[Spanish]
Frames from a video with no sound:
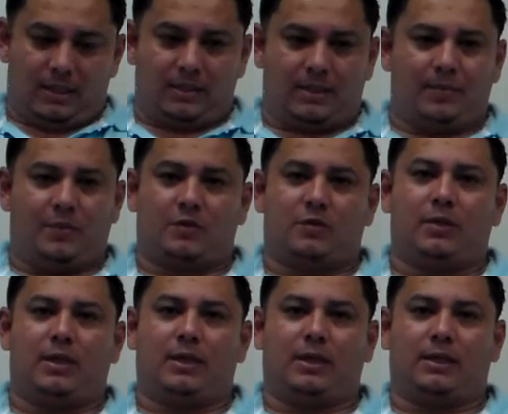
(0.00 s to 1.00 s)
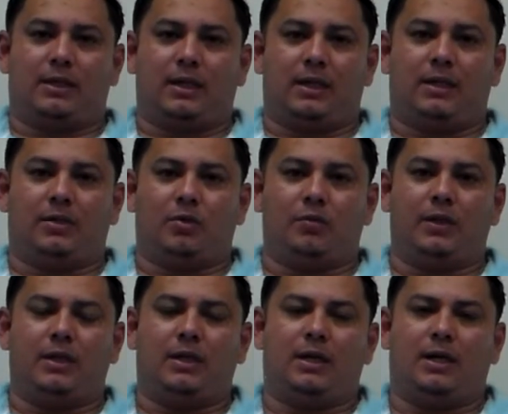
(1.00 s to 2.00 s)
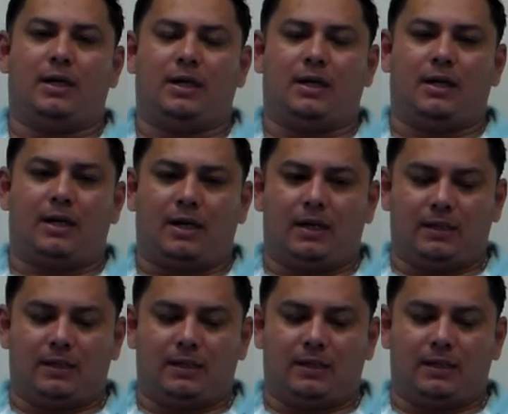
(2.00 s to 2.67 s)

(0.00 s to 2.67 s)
es la persona de que yo vine a,